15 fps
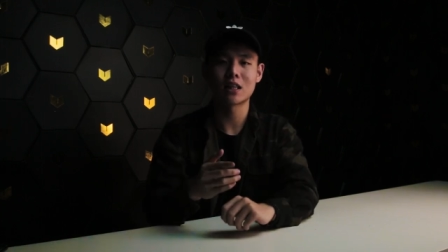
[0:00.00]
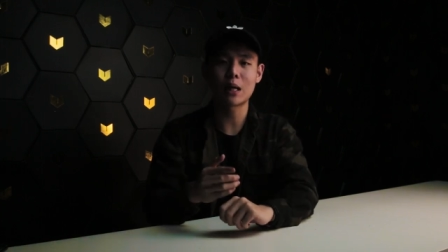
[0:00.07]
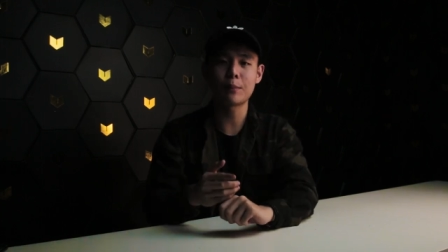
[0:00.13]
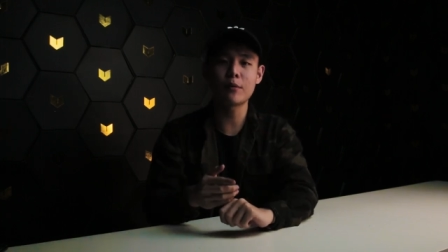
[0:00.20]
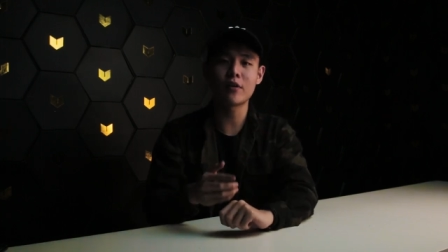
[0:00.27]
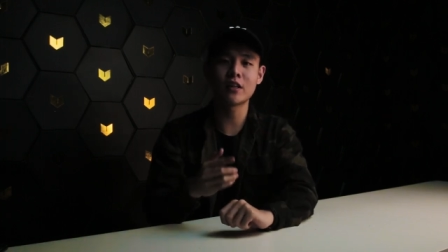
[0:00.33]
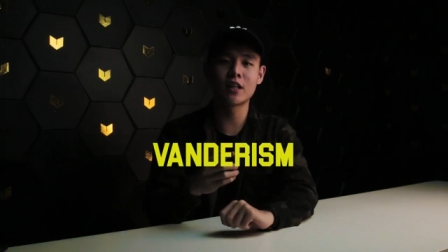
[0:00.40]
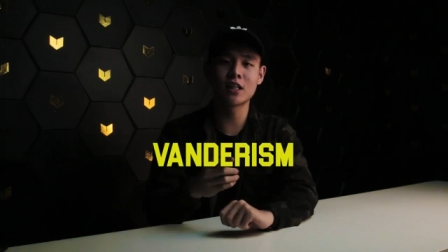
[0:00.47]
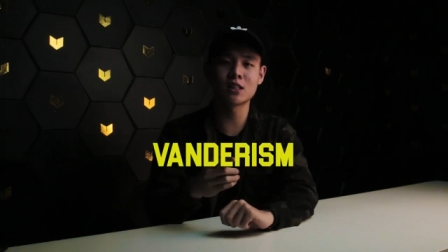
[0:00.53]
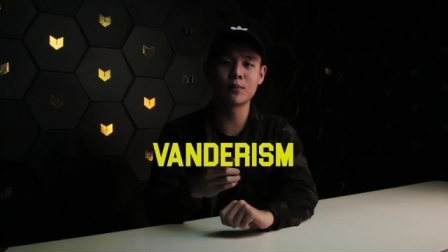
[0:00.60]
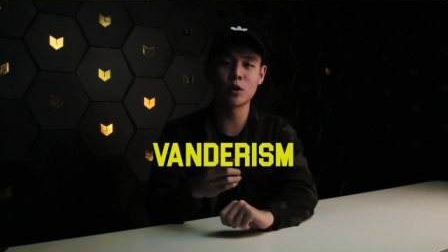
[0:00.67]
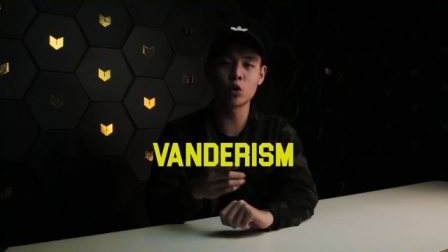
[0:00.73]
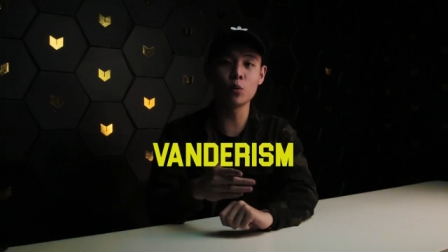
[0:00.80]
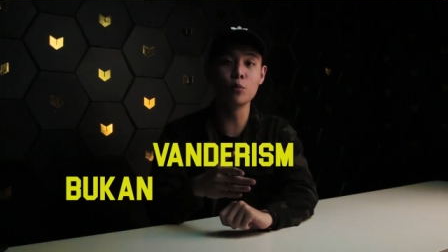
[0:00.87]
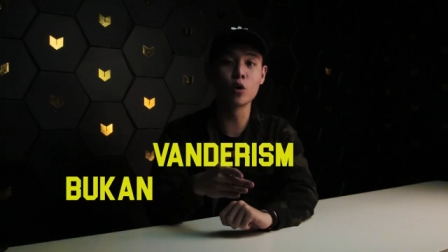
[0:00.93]
tapi
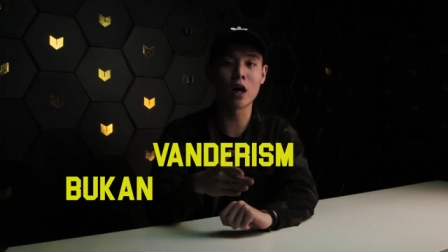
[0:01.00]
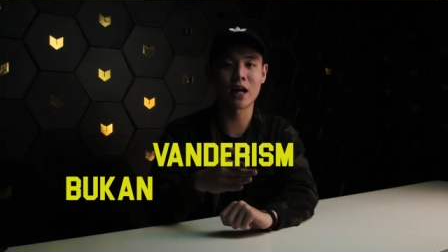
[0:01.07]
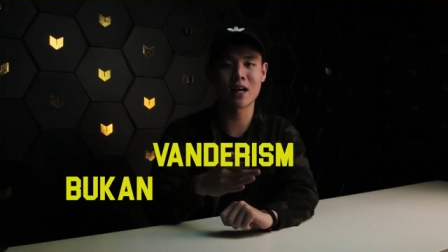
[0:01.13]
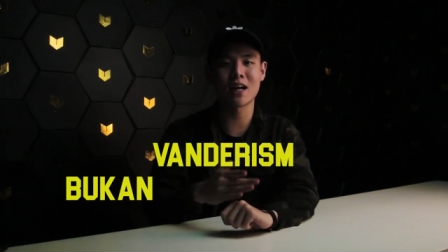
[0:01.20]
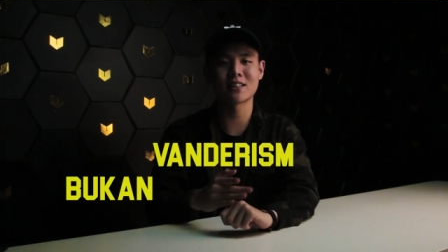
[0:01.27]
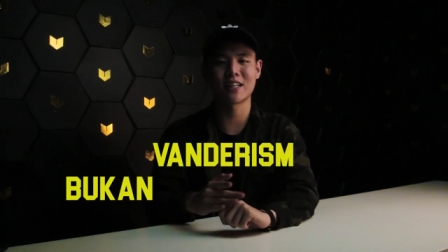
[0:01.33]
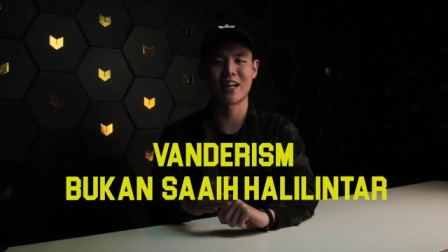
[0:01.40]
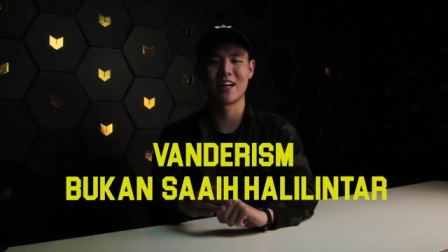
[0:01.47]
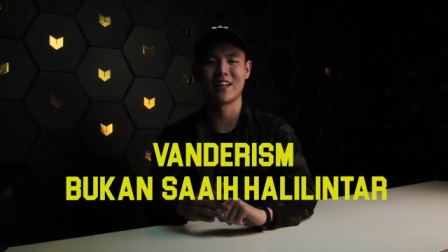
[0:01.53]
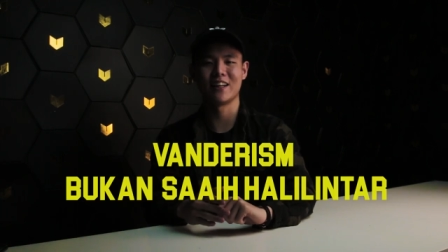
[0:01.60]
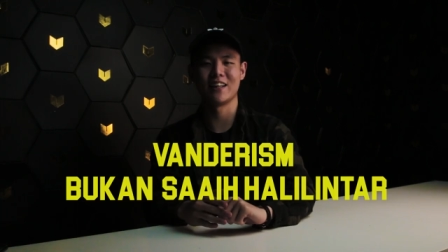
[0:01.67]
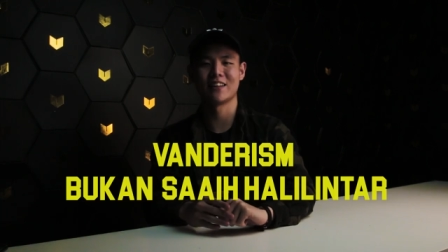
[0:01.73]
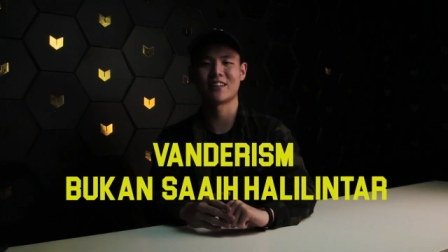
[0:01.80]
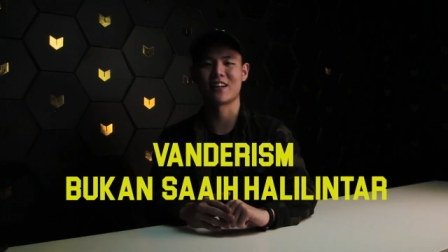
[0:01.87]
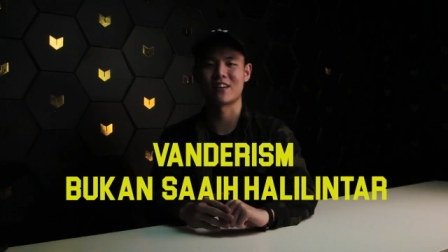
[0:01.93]
vandalism itu bukanlah Sahel
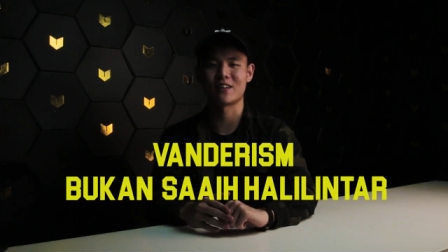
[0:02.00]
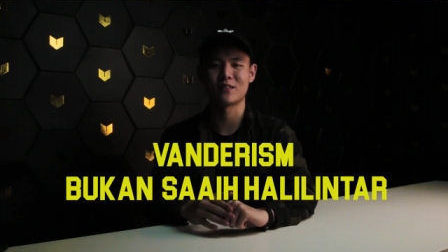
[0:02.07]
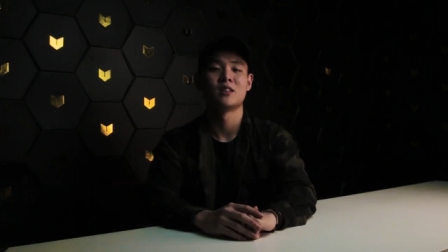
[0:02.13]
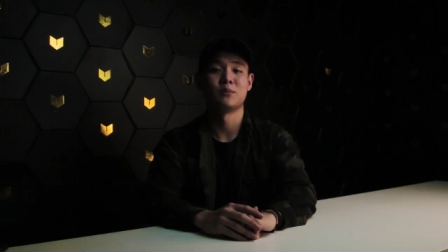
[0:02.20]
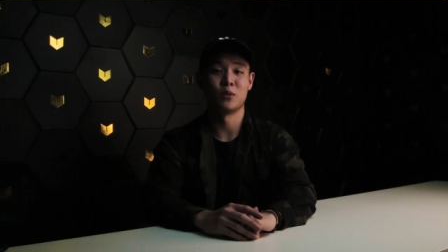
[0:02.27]
Lintar.